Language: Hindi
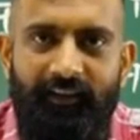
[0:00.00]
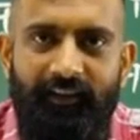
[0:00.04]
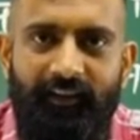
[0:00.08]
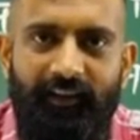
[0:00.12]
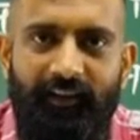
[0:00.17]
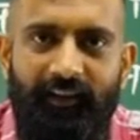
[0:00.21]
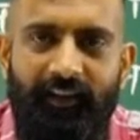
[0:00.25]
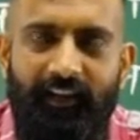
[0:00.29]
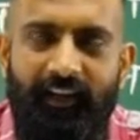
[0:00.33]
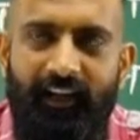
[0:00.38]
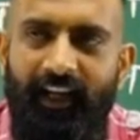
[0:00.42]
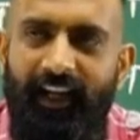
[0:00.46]

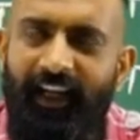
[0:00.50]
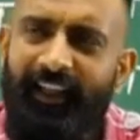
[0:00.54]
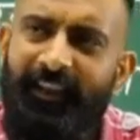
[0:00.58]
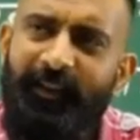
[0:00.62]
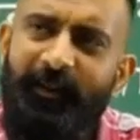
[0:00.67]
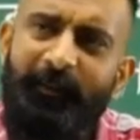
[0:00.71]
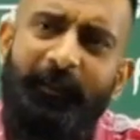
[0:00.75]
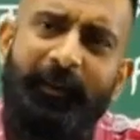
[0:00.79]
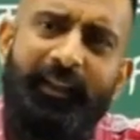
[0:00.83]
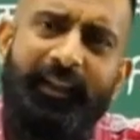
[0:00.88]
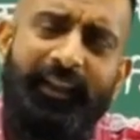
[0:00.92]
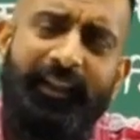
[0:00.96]
आज भी
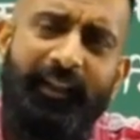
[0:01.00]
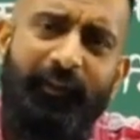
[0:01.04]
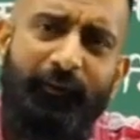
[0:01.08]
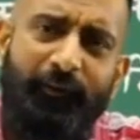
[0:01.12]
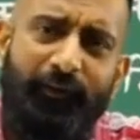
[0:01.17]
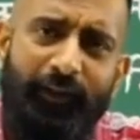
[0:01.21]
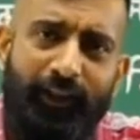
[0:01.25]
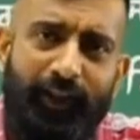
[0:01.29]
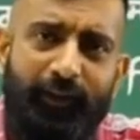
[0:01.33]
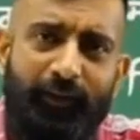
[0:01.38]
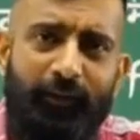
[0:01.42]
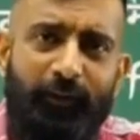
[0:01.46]
यदि
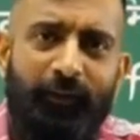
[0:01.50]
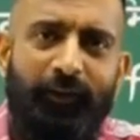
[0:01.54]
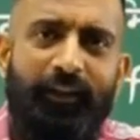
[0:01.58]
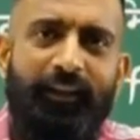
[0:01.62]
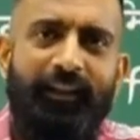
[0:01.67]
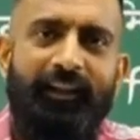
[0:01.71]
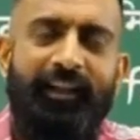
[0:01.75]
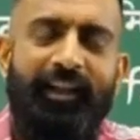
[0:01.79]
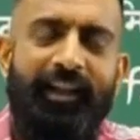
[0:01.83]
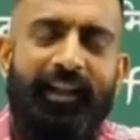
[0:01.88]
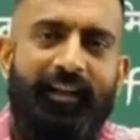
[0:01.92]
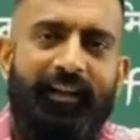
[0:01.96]
विदेशों के
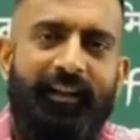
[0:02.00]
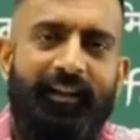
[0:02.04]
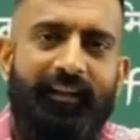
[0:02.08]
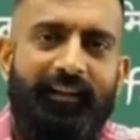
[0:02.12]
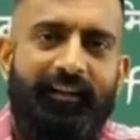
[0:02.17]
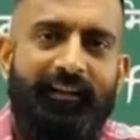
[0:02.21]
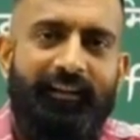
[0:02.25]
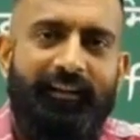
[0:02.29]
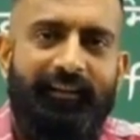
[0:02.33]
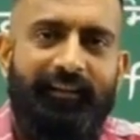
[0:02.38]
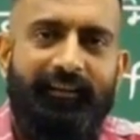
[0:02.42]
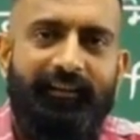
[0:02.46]
अंदर
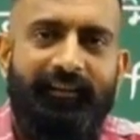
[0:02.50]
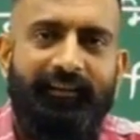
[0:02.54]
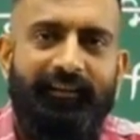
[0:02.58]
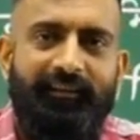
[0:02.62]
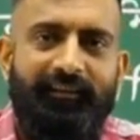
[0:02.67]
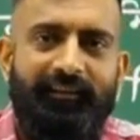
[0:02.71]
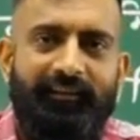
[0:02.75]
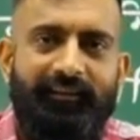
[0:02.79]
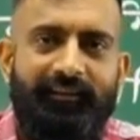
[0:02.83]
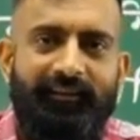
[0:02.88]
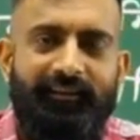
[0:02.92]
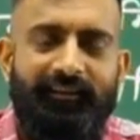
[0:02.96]

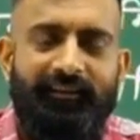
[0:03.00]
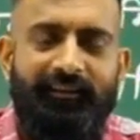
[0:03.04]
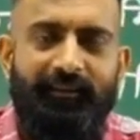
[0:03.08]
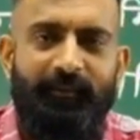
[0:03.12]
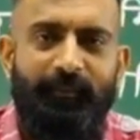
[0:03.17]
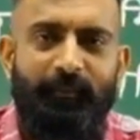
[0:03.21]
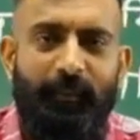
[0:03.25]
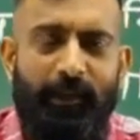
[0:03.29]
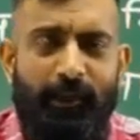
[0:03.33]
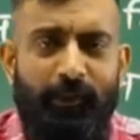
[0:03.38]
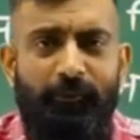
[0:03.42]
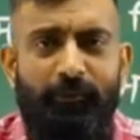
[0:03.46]

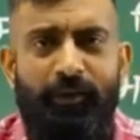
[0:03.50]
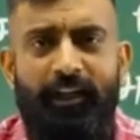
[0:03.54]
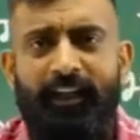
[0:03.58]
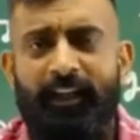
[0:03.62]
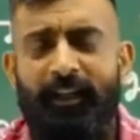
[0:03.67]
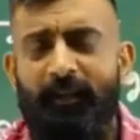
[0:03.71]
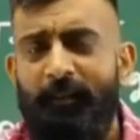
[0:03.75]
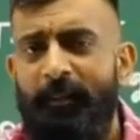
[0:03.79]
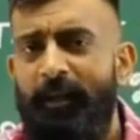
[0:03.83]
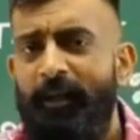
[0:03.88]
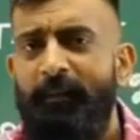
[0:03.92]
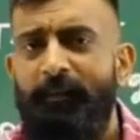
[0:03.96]
भगवान
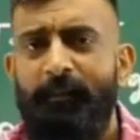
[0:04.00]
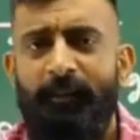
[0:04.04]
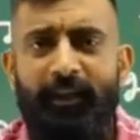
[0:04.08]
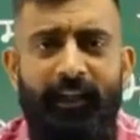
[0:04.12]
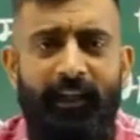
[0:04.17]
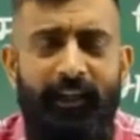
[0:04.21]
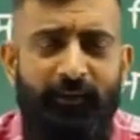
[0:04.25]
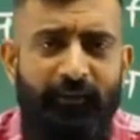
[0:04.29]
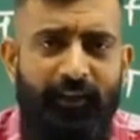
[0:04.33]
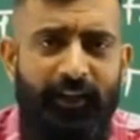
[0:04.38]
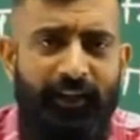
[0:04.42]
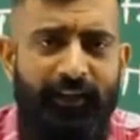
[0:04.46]
कपड़े पहने हुए
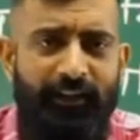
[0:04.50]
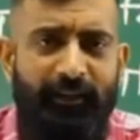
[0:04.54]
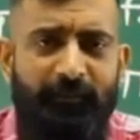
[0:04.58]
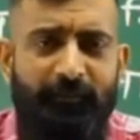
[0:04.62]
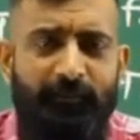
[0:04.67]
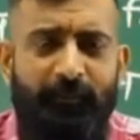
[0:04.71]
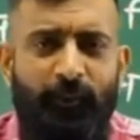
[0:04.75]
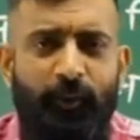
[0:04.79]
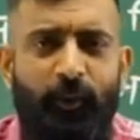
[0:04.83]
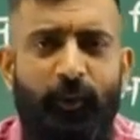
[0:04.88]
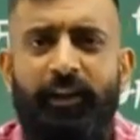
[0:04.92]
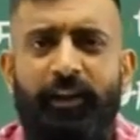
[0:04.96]
एकदम
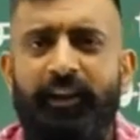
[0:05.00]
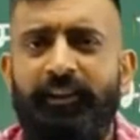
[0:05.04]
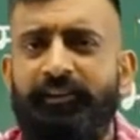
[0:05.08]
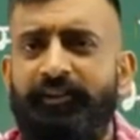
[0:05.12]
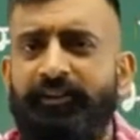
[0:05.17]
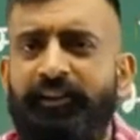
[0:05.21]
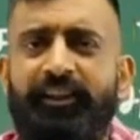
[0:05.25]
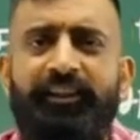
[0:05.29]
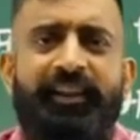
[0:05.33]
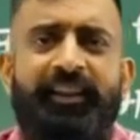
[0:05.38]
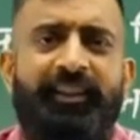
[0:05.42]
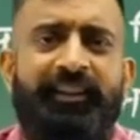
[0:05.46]
गोरी
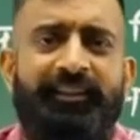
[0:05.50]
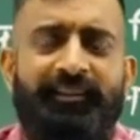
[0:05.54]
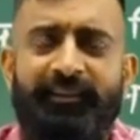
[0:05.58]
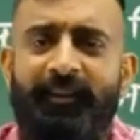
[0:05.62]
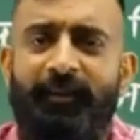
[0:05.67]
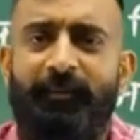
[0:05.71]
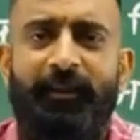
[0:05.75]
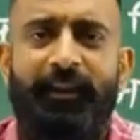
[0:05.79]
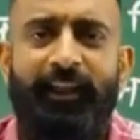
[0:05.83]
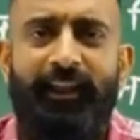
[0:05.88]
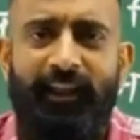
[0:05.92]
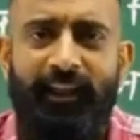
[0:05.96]
चट्टी चमड़ी
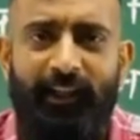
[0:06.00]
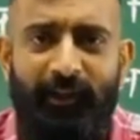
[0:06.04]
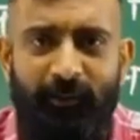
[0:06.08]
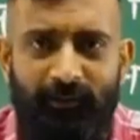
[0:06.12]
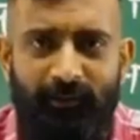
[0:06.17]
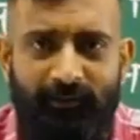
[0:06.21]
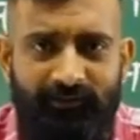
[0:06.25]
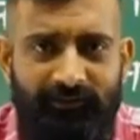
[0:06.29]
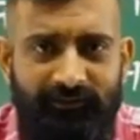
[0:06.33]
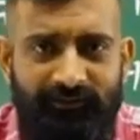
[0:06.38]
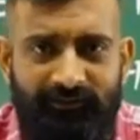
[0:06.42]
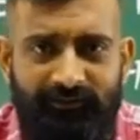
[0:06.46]
के लोग
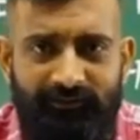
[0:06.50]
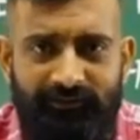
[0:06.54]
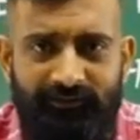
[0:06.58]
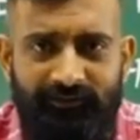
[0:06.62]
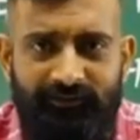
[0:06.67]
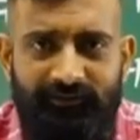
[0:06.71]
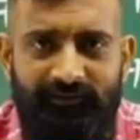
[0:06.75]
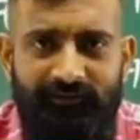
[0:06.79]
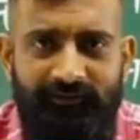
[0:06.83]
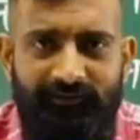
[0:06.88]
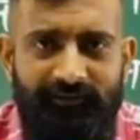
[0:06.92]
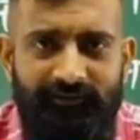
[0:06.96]

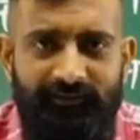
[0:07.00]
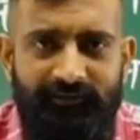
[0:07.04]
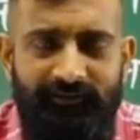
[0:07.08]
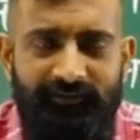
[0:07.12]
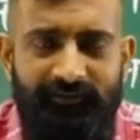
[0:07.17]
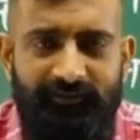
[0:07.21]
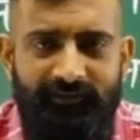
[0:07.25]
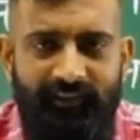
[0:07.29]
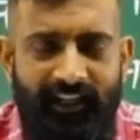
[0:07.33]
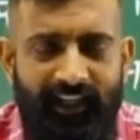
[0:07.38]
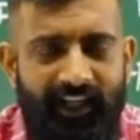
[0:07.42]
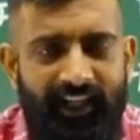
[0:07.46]

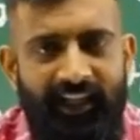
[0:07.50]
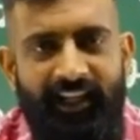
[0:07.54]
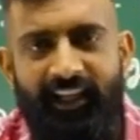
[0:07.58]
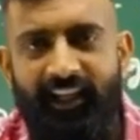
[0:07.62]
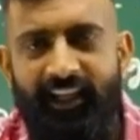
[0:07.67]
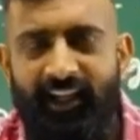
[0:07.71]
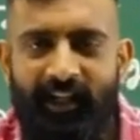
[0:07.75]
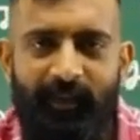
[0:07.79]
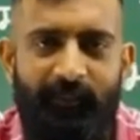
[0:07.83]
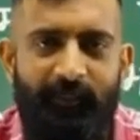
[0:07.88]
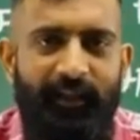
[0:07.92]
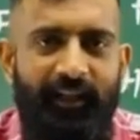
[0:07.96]
हरे
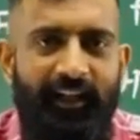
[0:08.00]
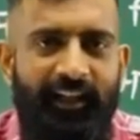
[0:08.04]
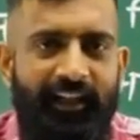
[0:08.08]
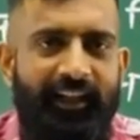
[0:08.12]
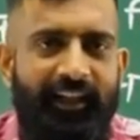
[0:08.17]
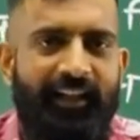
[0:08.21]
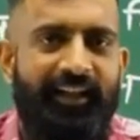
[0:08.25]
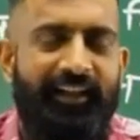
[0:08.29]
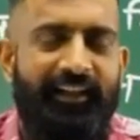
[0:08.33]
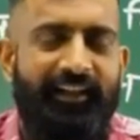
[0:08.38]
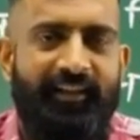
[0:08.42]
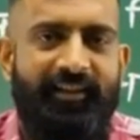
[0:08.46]
रामा हरे
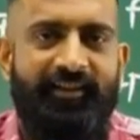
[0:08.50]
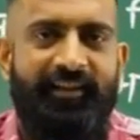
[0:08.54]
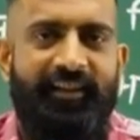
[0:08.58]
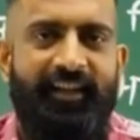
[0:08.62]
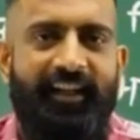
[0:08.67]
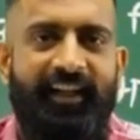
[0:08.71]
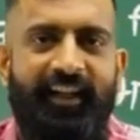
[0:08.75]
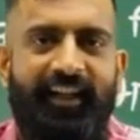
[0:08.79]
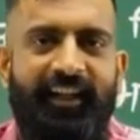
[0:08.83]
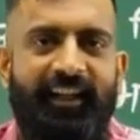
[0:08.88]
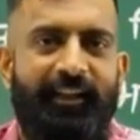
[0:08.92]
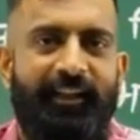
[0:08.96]
कृष्णा
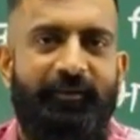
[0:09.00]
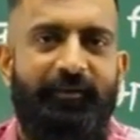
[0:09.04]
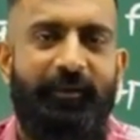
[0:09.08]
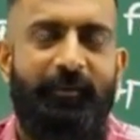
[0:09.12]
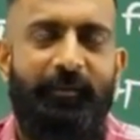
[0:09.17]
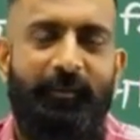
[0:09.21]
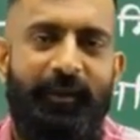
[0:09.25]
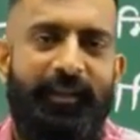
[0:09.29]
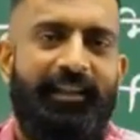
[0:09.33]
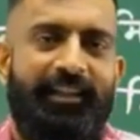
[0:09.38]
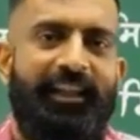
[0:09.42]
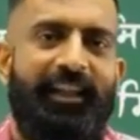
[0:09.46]
गाते हुए मिल
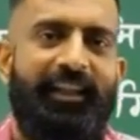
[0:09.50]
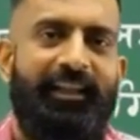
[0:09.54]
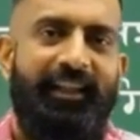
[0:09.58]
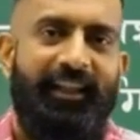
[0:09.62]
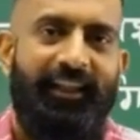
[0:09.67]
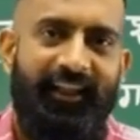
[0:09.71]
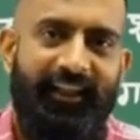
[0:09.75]
जाते हैं